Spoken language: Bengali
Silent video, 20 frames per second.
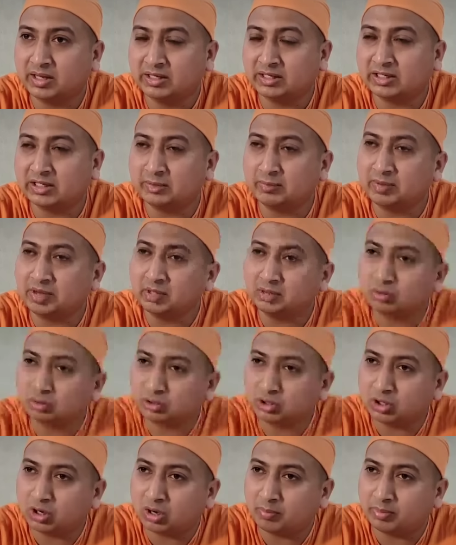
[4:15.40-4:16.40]
ইনক্রিমেন্ট
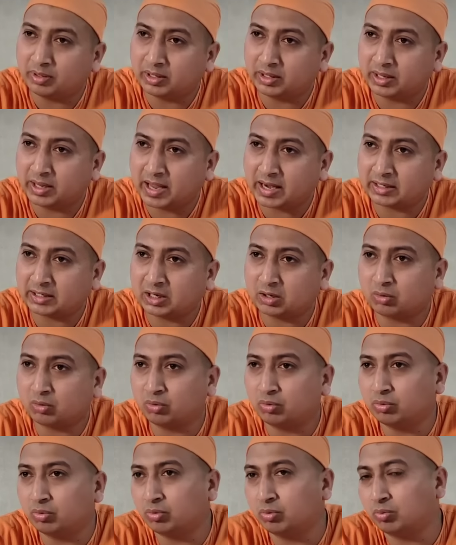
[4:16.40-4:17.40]
হতে হবে একটা
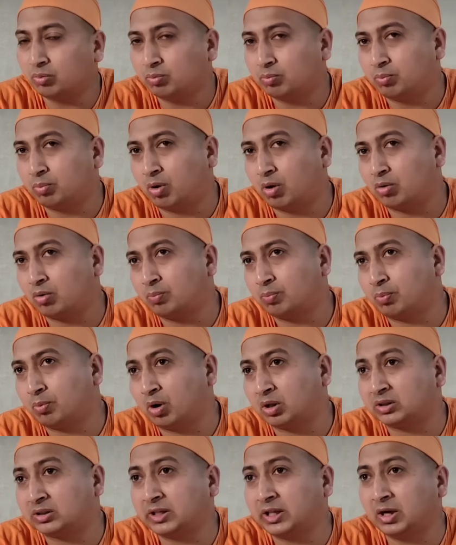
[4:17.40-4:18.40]
কোনো বড়
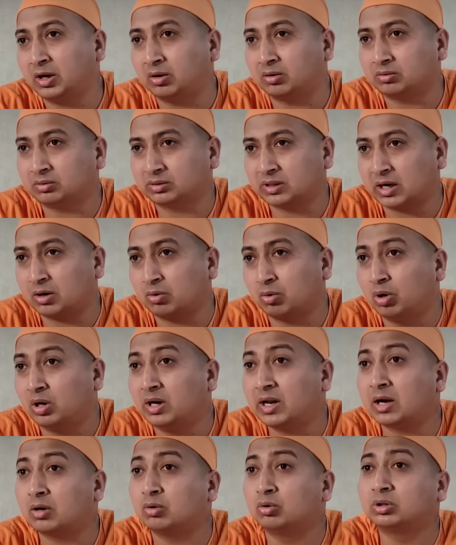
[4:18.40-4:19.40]
পদকে তার
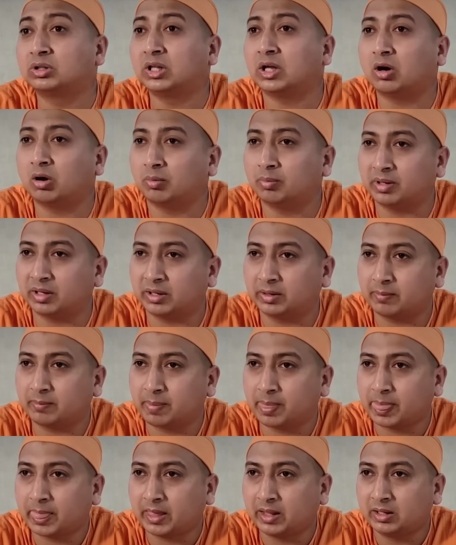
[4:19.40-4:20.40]
হোল্ডার হতে হবে
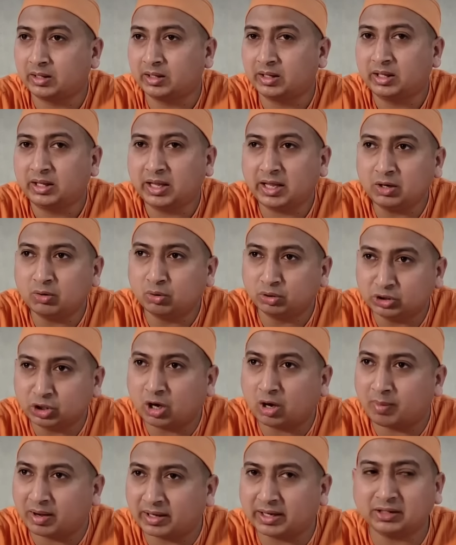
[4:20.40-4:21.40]
এই হতে
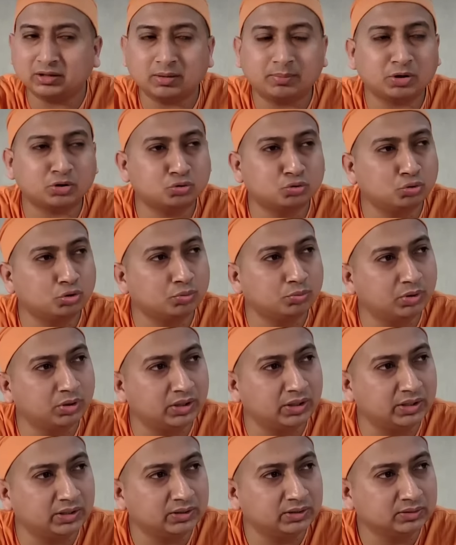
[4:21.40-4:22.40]
হওয়াকেই তো আমরা সুখ
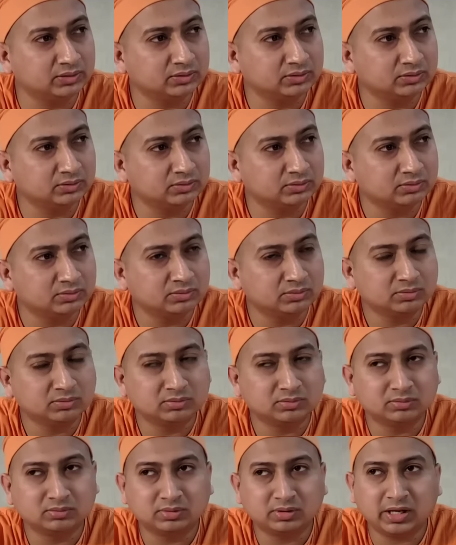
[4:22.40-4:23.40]
বলি
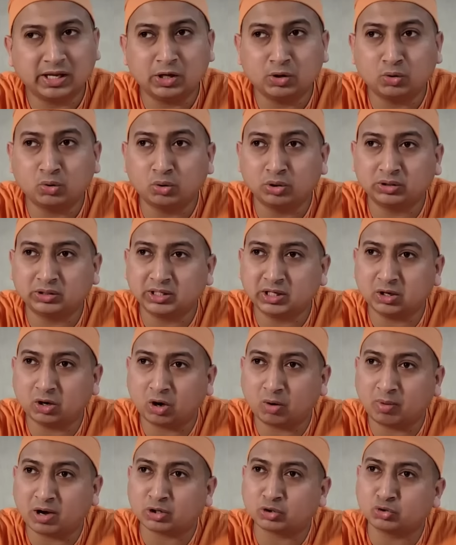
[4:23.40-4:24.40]
এই হতে
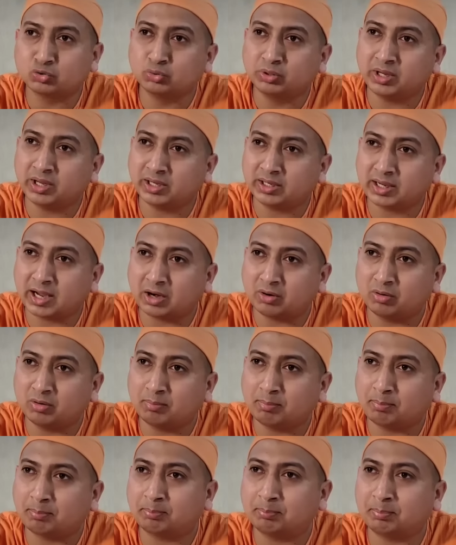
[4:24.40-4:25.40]
হওয়া সুখের কারণ
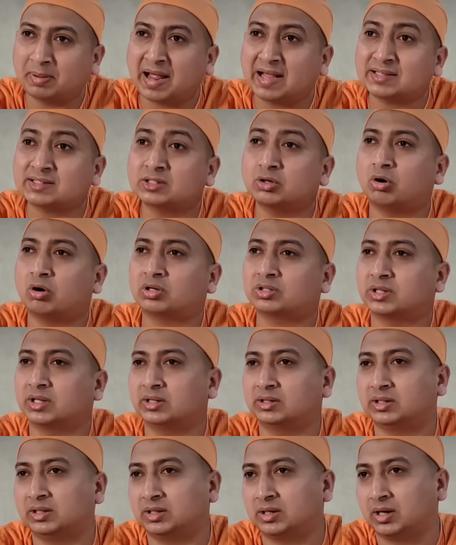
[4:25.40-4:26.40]
প্লাস
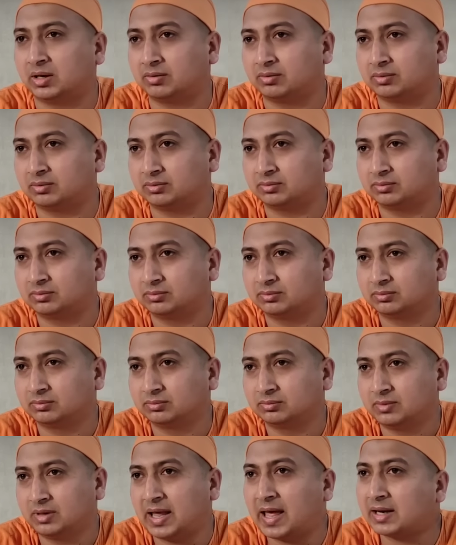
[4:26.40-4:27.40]
অশান্তির কারণ
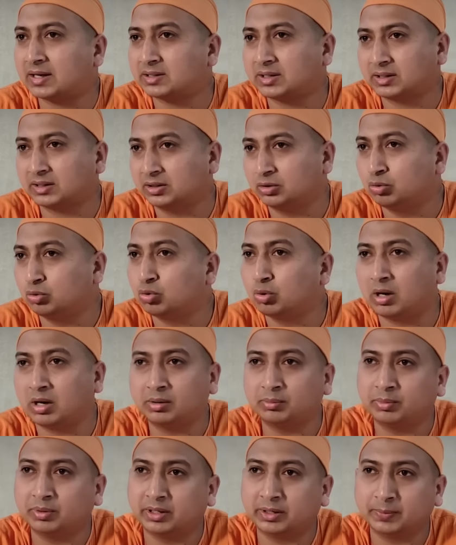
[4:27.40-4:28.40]
একসাথে দুটো
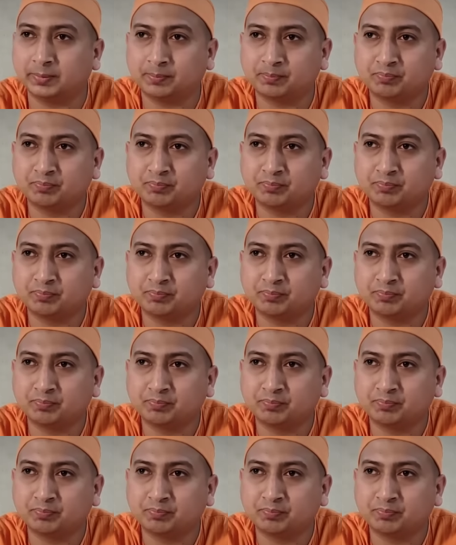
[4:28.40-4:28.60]
আনবে